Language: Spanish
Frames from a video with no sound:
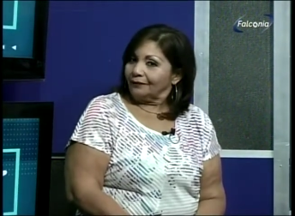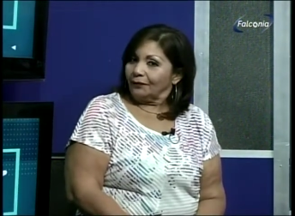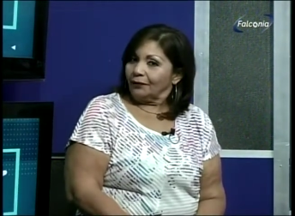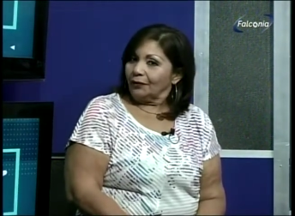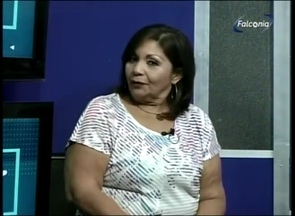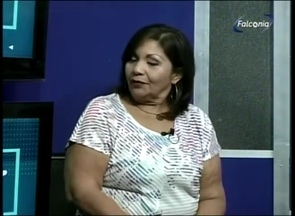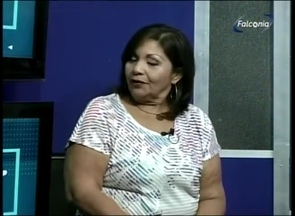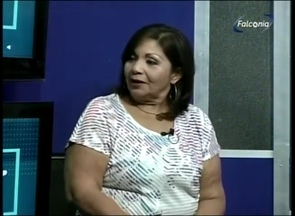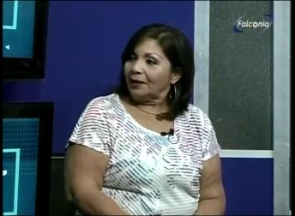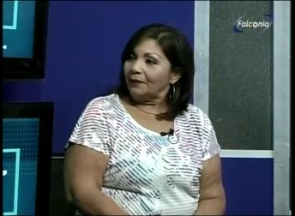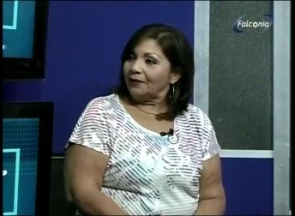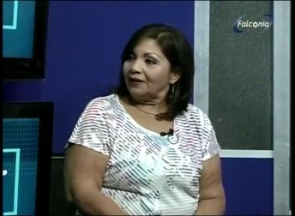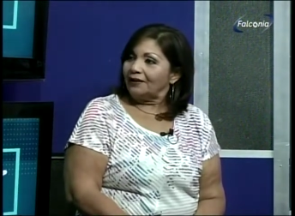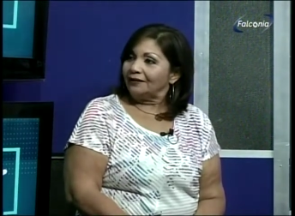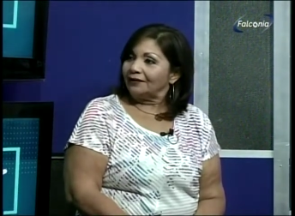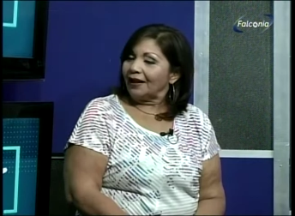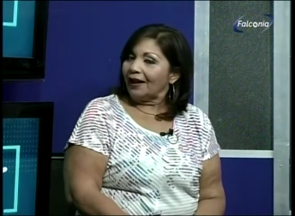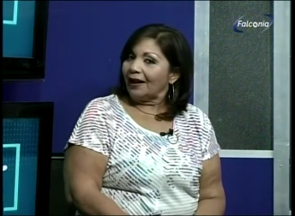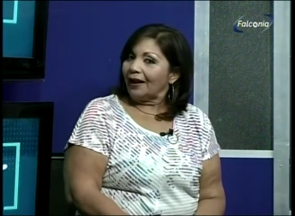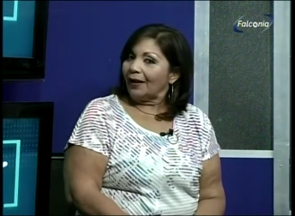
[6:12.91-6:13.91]
fueron
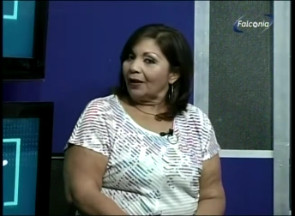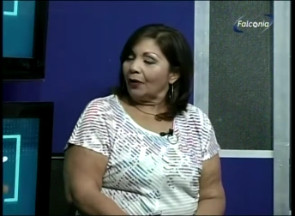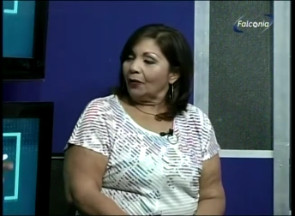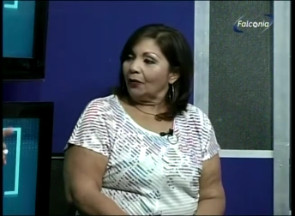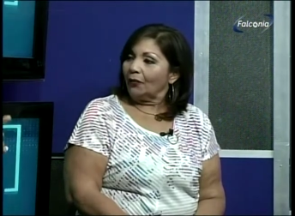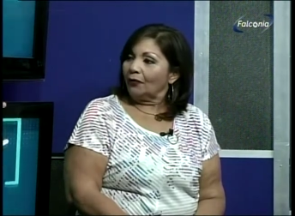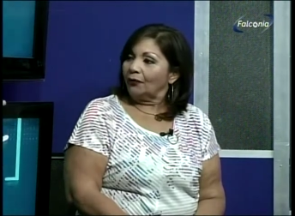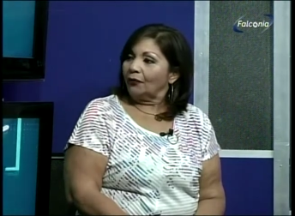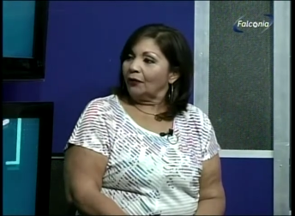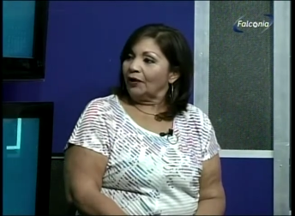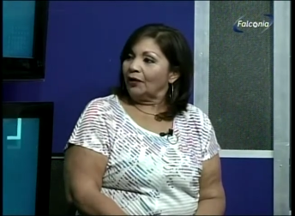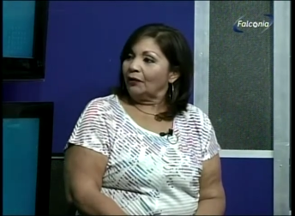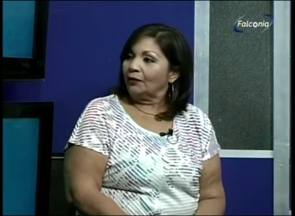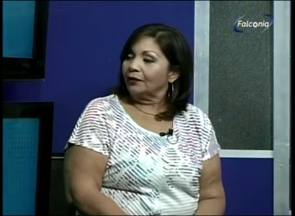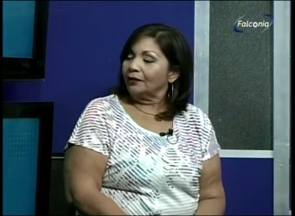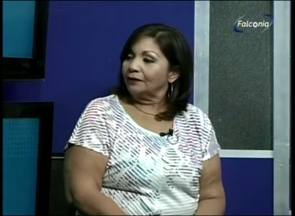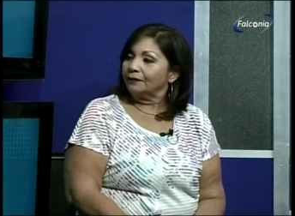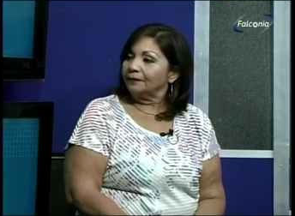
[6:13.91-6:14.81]
inhabilitados. Pero eso, fueron...